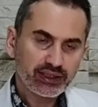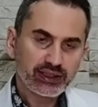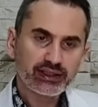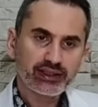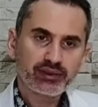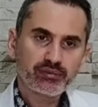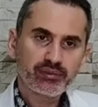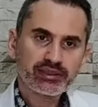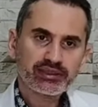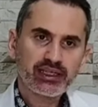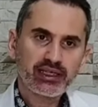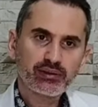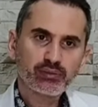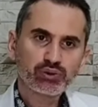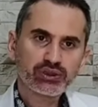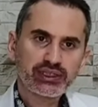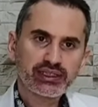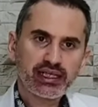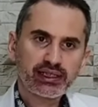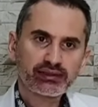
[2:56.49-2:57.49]
E, mesela
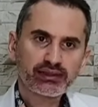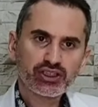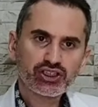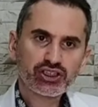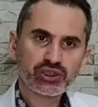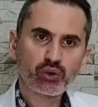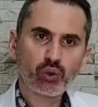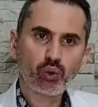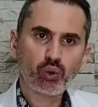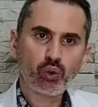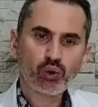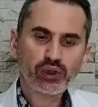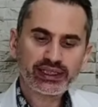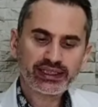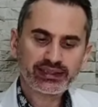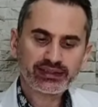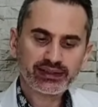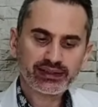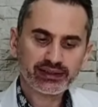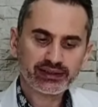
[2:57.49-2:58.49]
burada yaklaşık
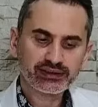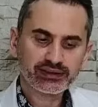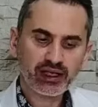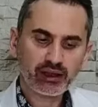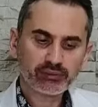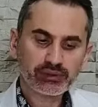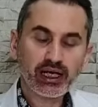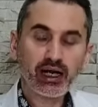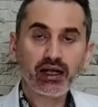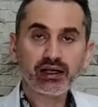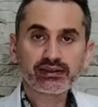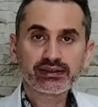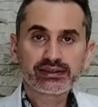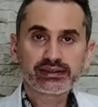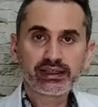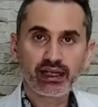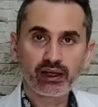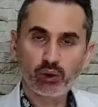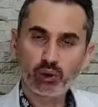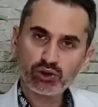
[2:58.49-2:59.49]
12 damla
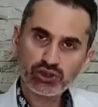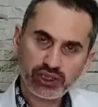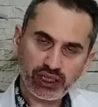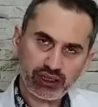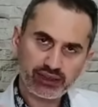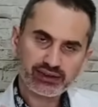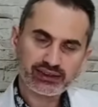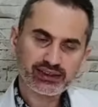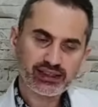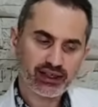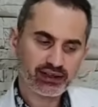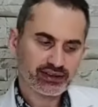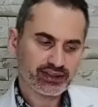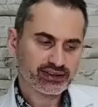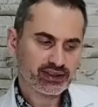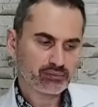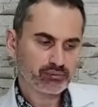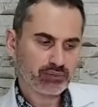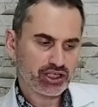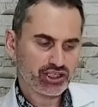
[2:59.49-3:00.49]
alt yağ. Önce alt
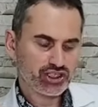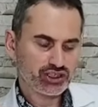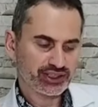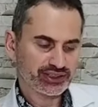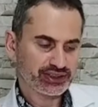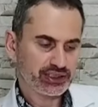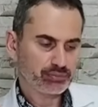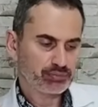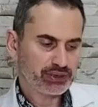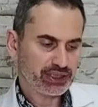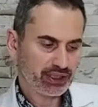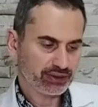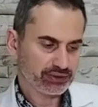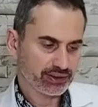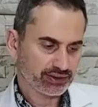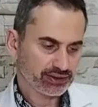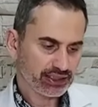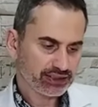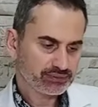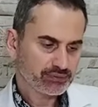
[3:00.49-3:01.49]
yağlardan başlanır, dip
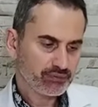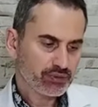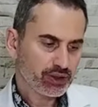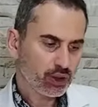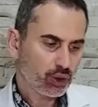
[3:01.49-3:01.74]
yağlardan.